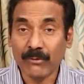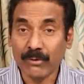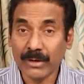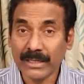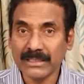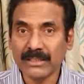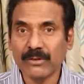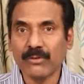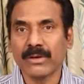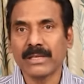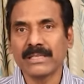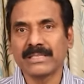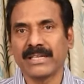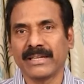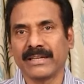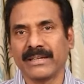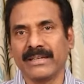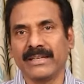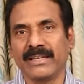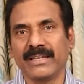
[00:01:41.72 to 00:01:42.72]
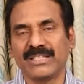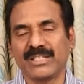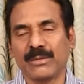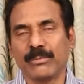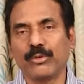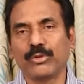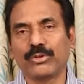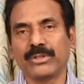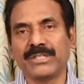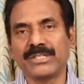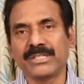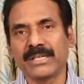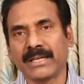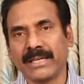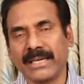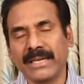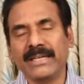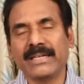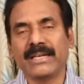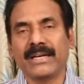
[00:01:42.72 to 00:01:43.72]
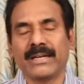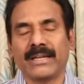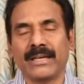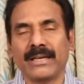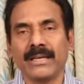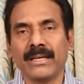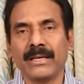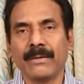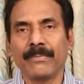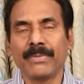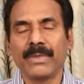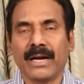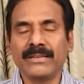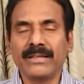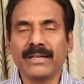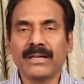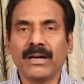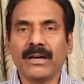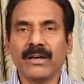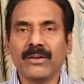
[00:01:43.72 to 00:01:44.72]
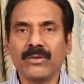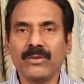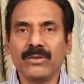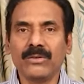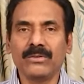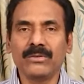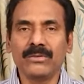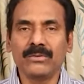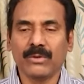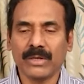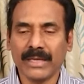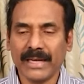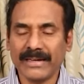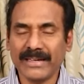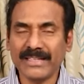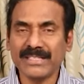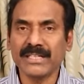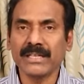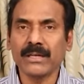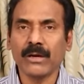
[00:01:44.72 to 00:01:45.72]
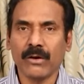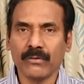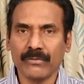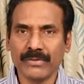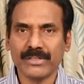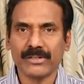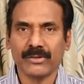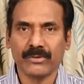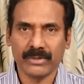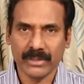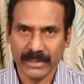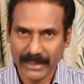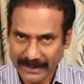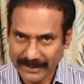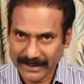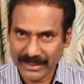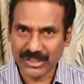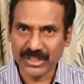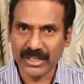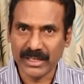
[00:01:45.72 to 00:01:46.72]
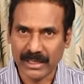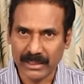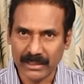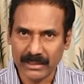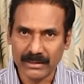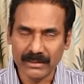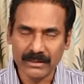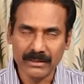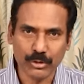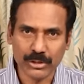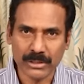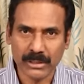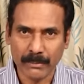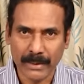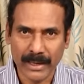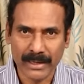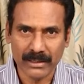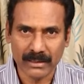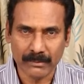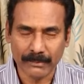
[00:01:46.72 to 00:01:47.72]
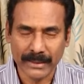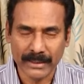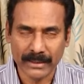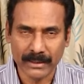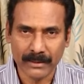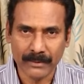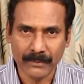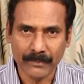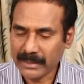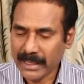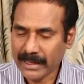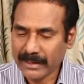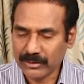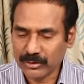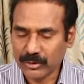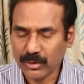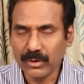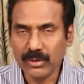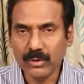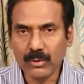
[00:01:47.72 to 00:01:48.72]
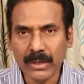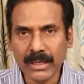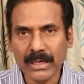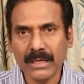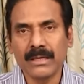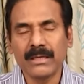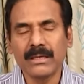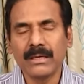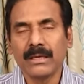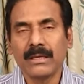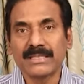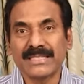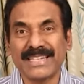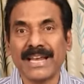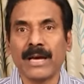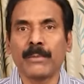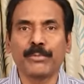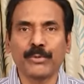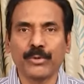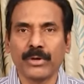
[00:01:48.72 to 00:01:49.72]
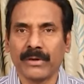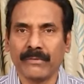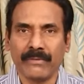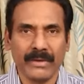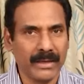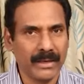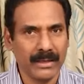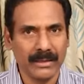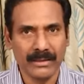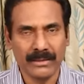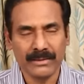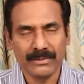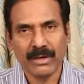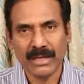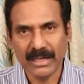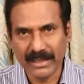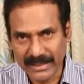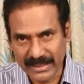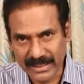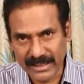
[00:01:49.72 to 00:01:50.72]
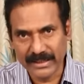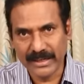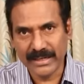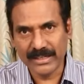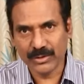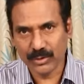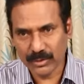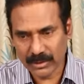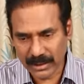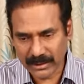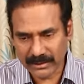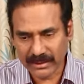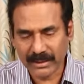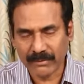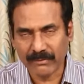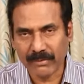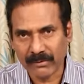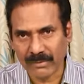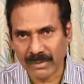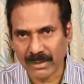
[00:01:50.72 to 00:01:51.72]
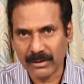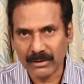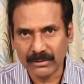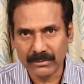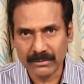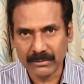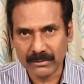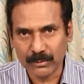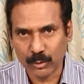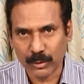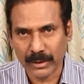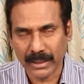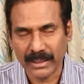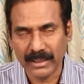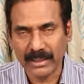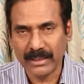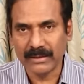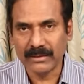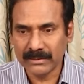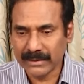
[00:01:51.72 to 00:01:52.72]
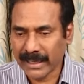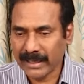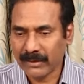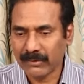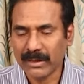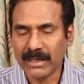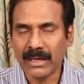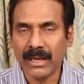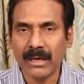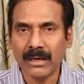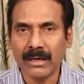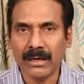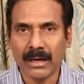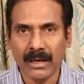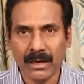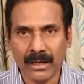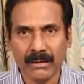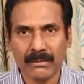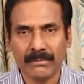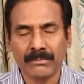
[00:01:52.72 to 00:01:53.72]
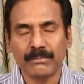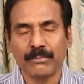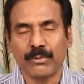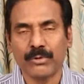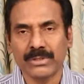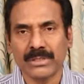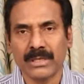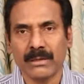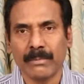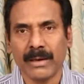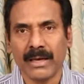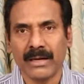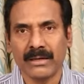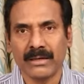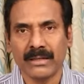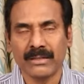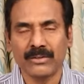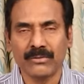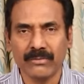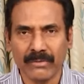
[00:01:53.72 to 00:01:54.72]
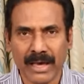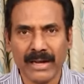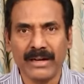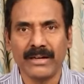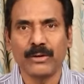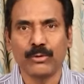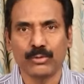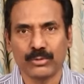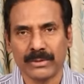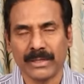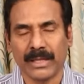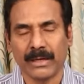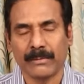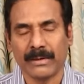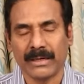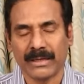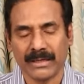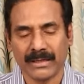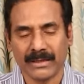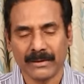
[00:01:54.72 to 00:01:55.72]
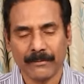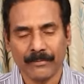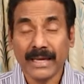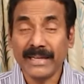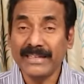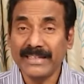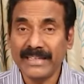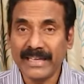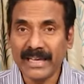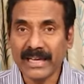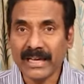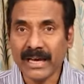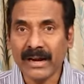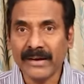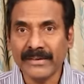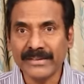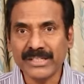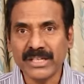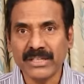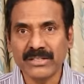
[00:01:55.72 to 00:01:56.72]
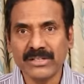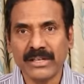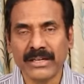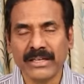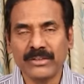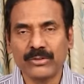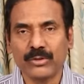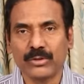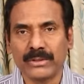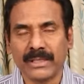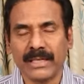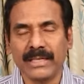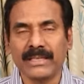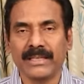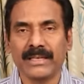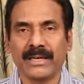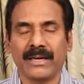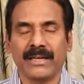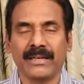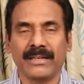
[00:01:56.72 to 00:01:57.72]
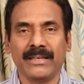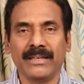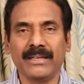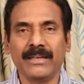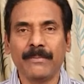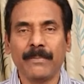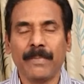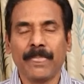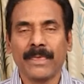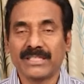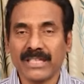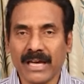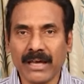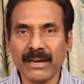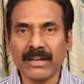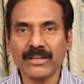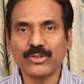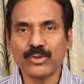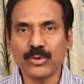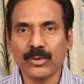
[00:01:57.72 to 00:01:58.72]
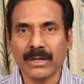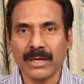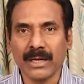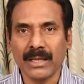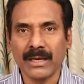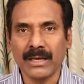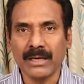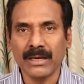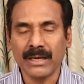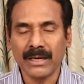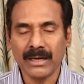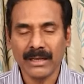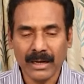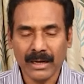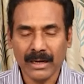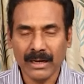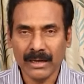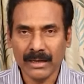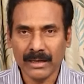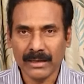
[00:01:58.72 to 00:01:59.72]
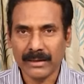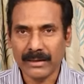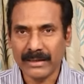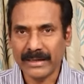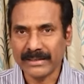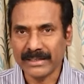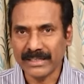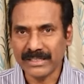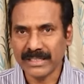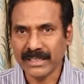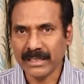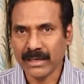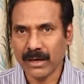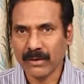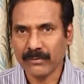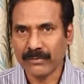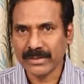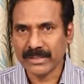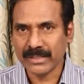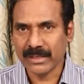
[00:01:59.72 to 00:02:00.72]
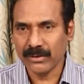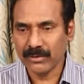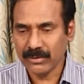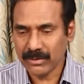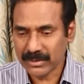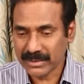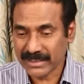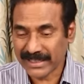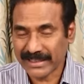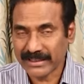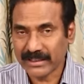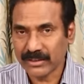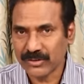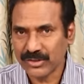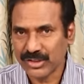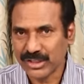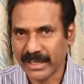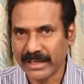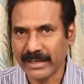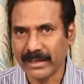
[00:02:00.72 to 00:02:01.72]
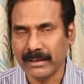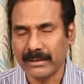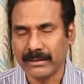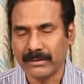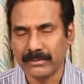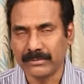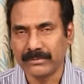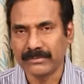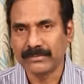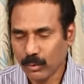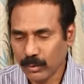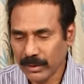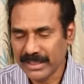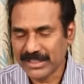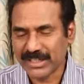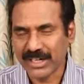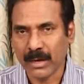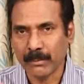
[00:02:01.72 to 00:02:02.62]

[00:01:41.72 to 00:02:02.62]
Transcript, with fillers: అవకతవకలు జరిగినాయి అని చెప్పి గుర్తించారు ఏంటంటే అధికారులు ఒక అటెస్టింగ్ ఆఫీసర్ ఉంటాడు అటెస్ట్ చేయాలి పోస్టల్ బ్యాలెట్ మీద దానికి తోడు ఒక స్టాంప్ కూడా వేయాలి వాళ్ళ డిజిగ్నేషన్ తదితర వివరాలు ఉంటాయి దానివల్ల ఆ పోస్టల్ బ్యాలెట్ ఏదో వ్యాలిడ్ అవుతుంది అనమాట కానీ ఏ కారణం చేత జరిగిందో తెలియదు కానీ చాలా చోట్ల ఆ అటెస్టింగ్ ఆఫీసర్లు సంతకం చేయలేదు ఓన్లీ